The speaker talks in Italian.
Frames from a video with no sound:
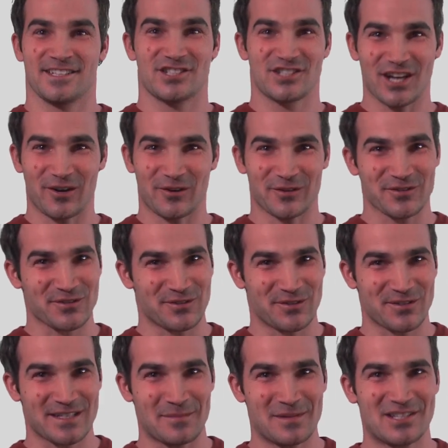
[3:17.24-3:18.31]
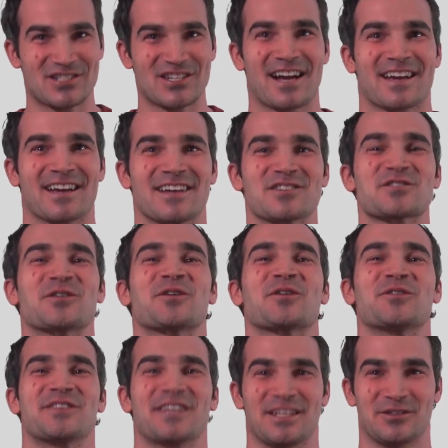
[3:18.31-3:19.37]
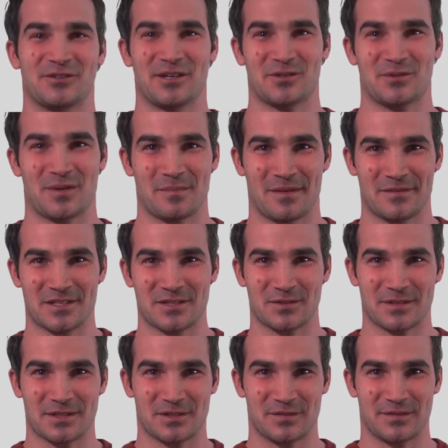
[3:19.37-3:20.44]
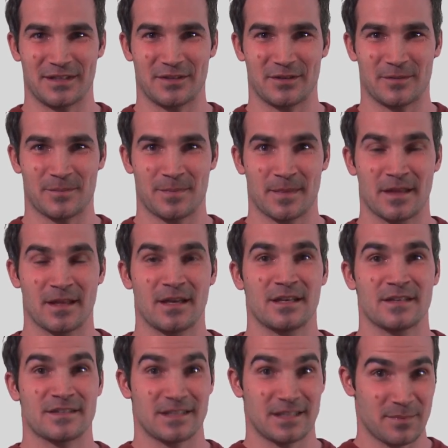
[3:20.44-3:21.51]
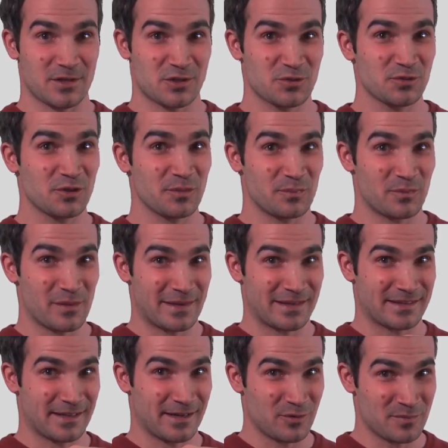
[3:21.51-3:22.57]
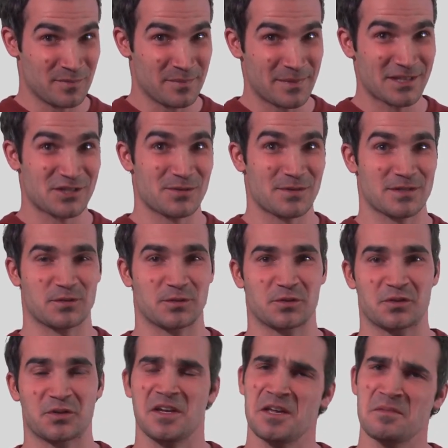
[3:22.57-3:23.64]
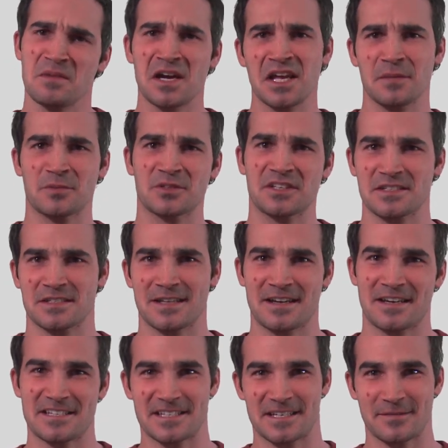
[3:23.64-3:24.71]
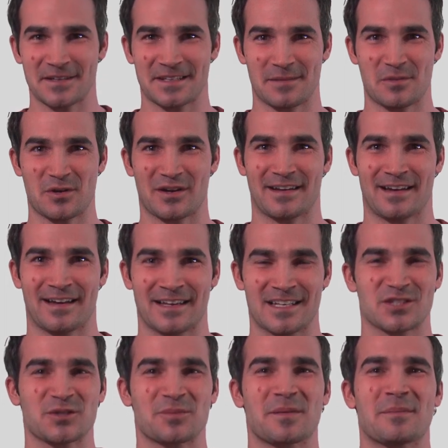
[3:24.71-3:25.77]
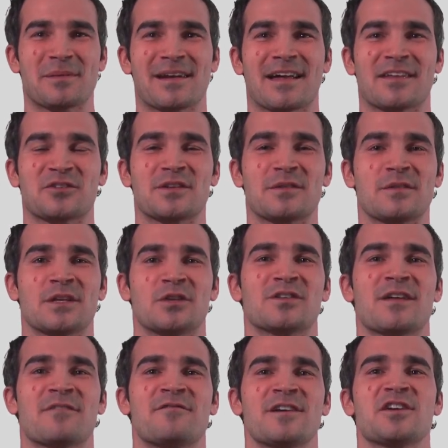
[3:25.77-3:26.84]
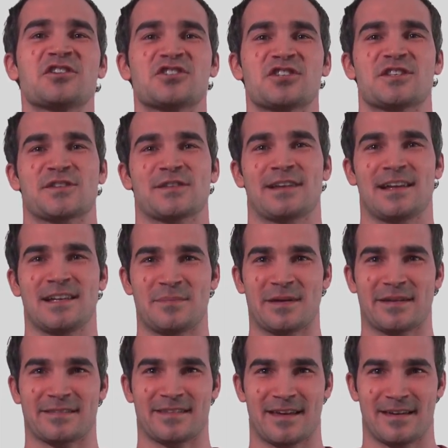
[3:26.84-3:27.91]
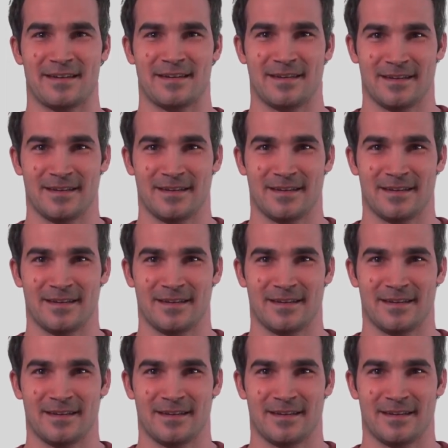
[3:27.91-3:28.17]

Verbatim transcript: Ciao, sono Samuel Chuck, sono contento che tu abbia visto questo video. Se ti è piaciuto puoi mettere un mi piace qua sotto e magari potresti anche iscriverti al mio canale, sto preparando dei video davvero eccezionali per te.